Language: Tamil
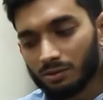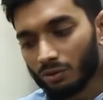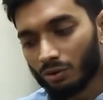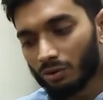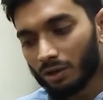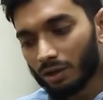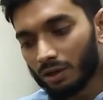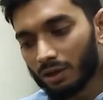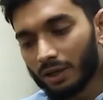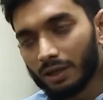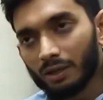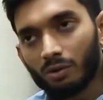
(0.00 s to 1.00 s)
ஸோ
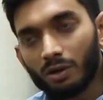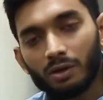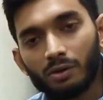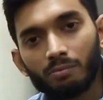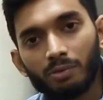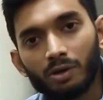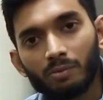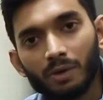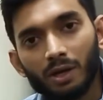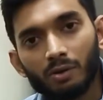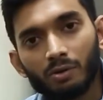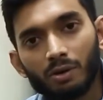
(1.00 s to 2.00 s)
எந்த ஒரு எக்யூப்மெண்ட்டுமே
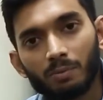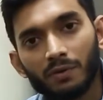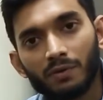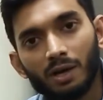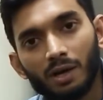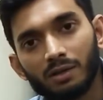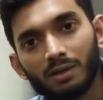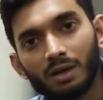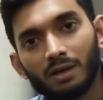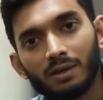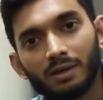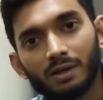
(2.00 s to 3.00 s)
அதோட பவரை
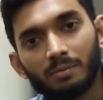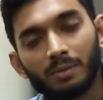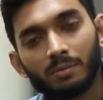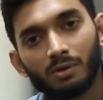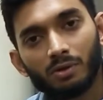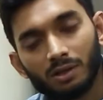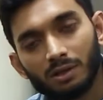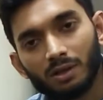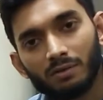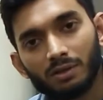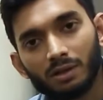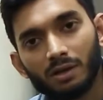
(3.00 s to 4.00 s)
அதுதான் டிட்டர்மைன் பண்ணும்
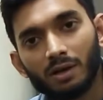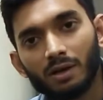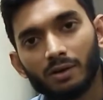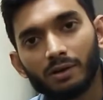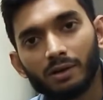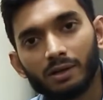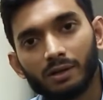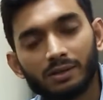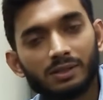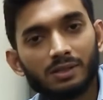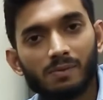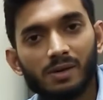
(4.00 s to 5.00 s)
அதுதான் வந்து கணிக்கும்
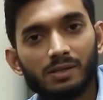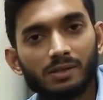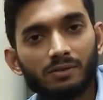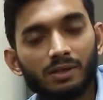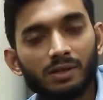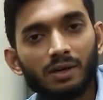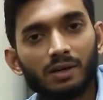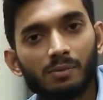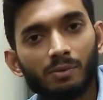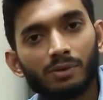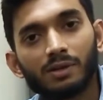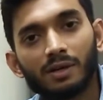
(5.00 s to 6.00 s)
அந்த ஸ்டெபிலைசர் வந்து கணிக்க
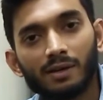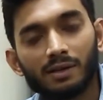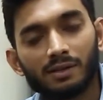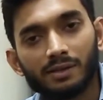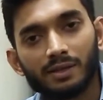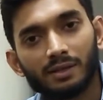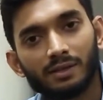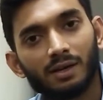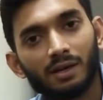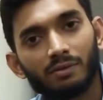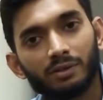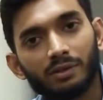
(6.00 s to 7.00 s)
போகிறது கிடையாது அது எனக்கு
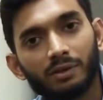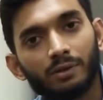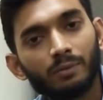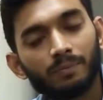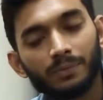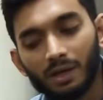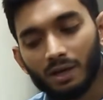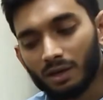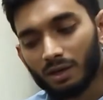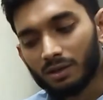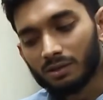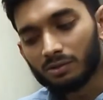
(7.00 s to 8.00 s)
நல்லாவே தெரியும்
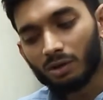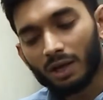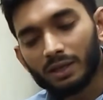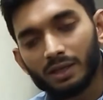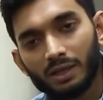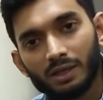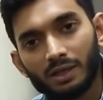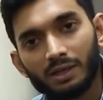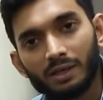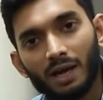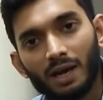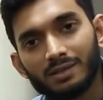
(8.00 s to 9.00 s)
ஸோ அந்த
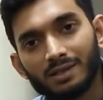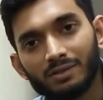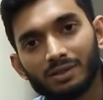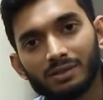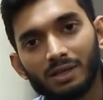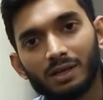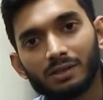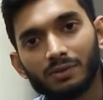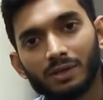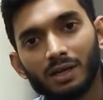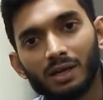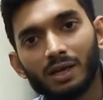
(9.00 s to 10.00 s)
ஆன்சர் வந்து
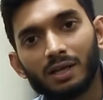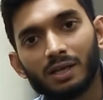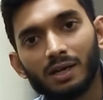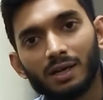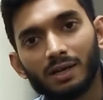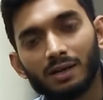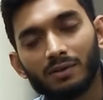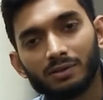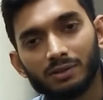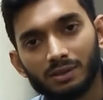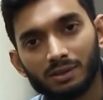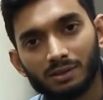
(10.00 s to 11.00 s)
சாட்டிஸ்ஃபையாக இல்லாதனால நான்
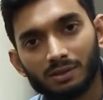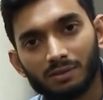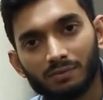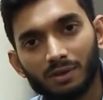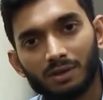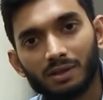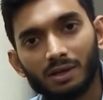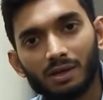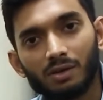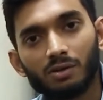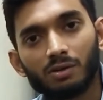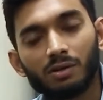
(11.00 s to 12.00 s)
வந்து
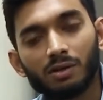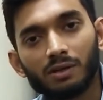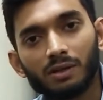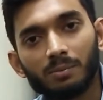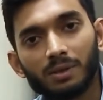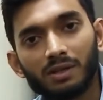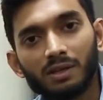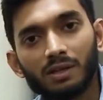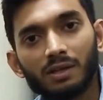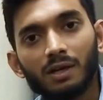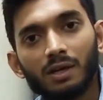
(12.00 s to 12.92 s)
ஃபர்தராக இதை பற்றி